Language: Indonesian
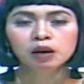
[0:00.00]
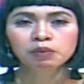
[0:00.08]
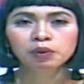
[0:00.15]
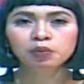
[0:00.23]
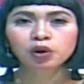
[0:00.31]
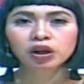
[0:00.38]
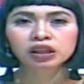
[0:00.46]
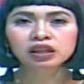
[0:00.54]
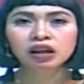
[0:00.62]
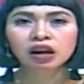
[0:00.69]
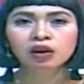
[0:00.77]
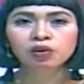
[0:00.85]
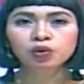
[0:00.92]
membuat
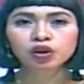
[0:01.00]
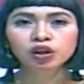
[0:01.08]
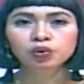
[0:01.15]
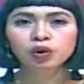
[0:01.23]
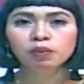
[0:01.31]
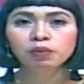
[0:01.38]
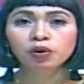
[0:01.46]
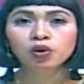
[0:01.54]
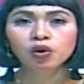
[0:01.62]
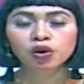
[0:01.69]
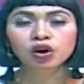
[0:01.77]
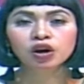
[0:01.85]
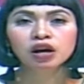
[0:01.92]
kendaraan roda dua
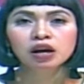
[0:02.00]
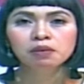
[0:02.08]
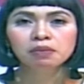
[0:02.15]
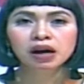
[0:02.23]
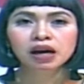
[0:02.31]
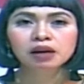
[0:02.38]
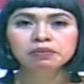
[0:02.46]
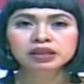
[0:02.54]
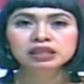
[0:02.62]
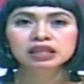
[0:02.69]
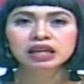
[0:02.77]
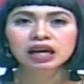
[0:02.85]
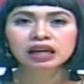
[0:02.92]
mogok. Bahkan
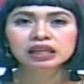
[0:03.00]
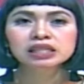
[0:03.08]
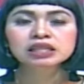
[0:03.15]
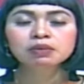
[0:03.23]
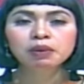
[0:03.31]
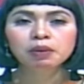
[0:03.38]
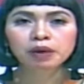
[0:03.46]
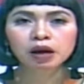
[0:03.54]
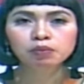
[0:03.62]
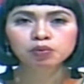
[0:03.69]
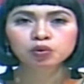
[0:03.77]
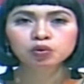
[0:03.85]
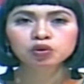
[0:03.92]
banjir yang
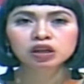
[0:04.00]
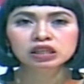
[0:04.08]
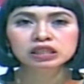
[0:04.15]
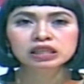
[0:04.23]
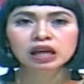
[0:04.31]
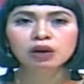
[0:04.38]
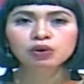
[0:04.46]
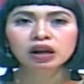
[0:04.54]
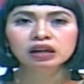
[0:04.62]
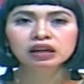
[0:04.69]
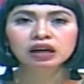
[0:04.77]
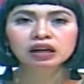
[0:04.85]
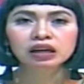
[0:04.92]
disebabkan buruknya
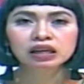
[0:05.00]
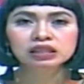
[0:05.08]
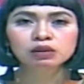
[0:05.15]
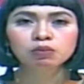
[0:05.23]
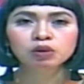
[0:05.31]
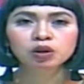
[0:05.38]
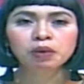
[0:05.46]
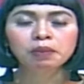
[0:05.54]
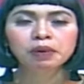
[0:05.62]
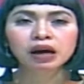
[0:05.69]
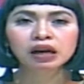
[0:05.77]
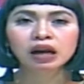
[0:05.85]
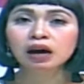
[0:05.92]
saluran drainase
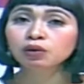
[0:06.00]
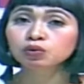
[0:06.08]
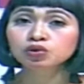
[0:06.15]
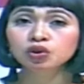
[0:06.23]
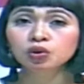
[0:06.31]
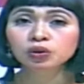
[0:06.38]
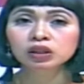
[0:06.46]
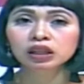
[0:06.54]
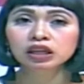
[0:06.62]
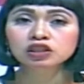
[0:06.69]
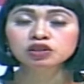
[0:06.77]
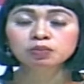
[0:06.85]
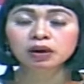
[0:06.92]
menyebabkan arus lalu
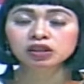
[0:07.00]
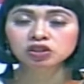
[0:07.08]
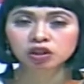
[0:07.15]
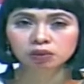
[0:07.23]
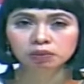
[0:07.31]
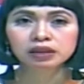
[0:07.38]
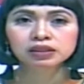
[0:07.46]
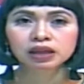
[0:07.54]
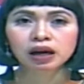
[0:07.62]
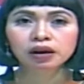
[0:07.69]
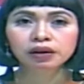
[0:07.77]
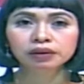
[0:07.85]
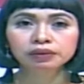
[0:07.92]
lintas macet panjang.